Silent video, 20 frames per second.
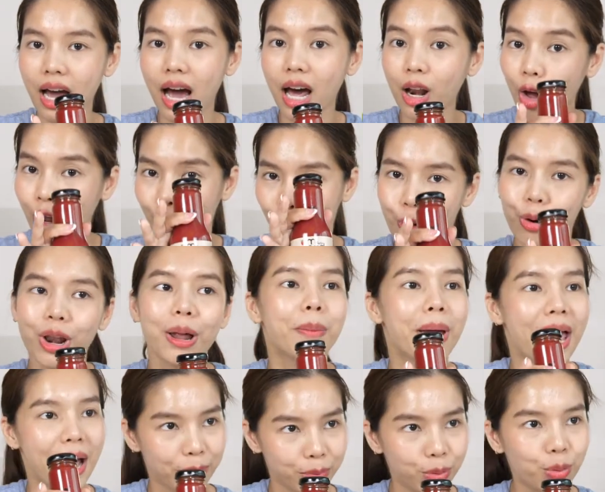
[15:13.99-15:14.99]
อร่อยคนละ
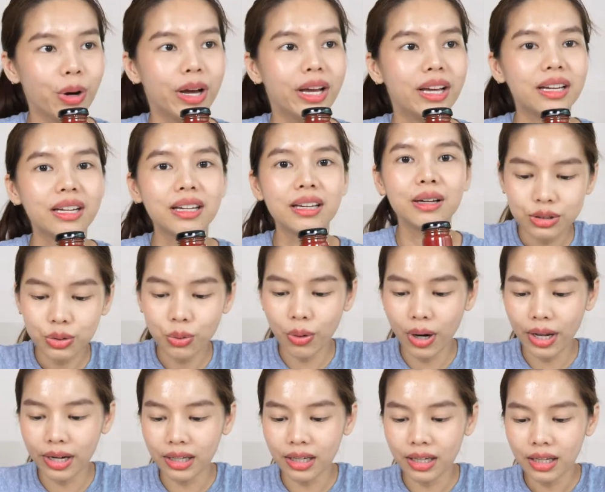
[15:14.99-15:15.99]
แบบด้วย ส่ว
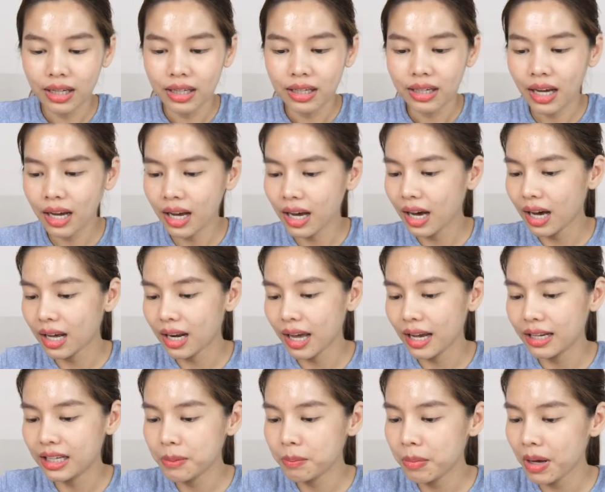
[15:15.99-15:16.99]
นถ้าอะไร
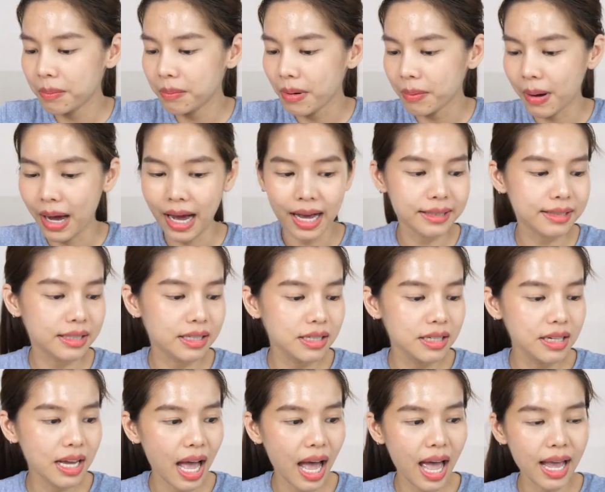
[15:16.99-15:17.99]
ที่เป็นแบบหาซื้อ
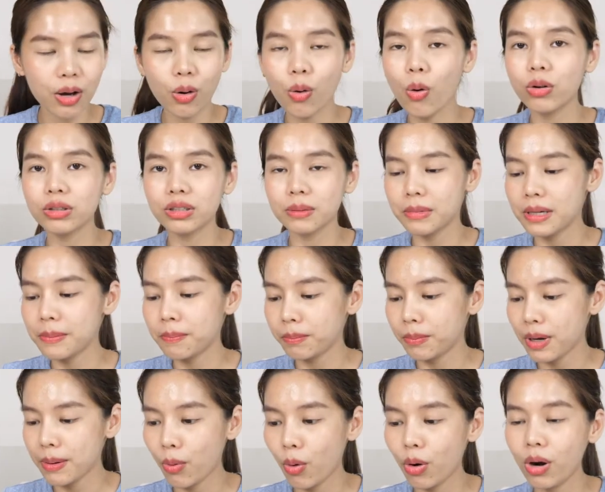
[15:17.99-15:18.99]
ง่าย ก็คงจะไม่
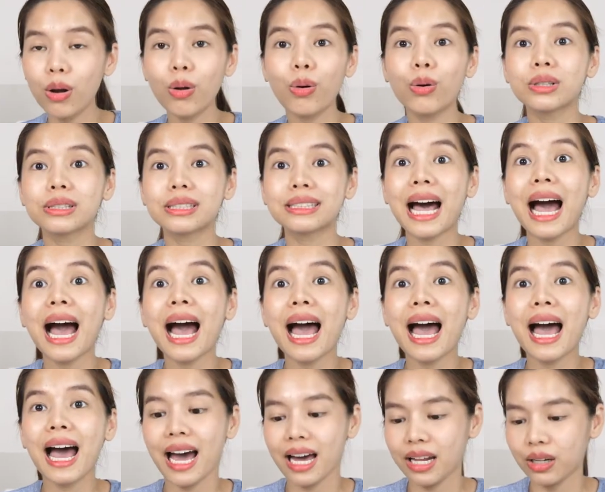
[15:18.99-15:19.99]
ไม่พ้นโลซ่า
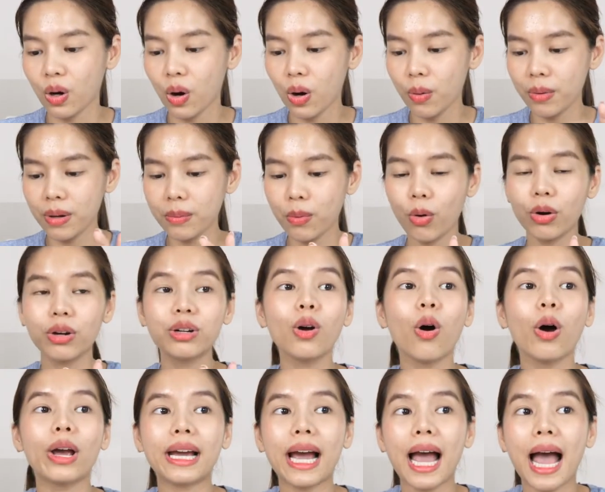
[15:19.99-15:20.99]
เนาะไม่พ้นด
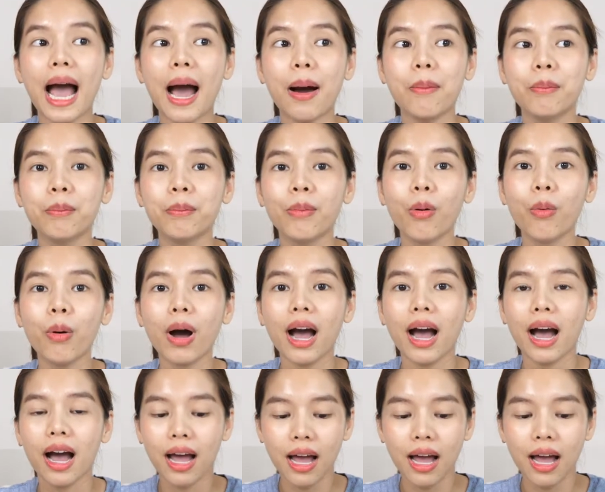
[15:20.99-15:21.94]
อยคำเพราะว่า